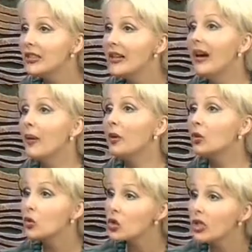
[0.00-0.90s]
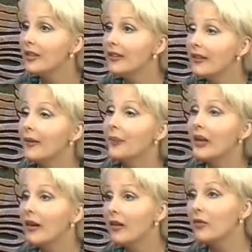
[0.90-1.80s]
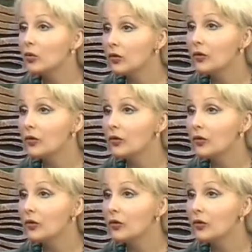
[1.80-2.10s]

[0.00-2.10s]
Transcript: погружения вот э,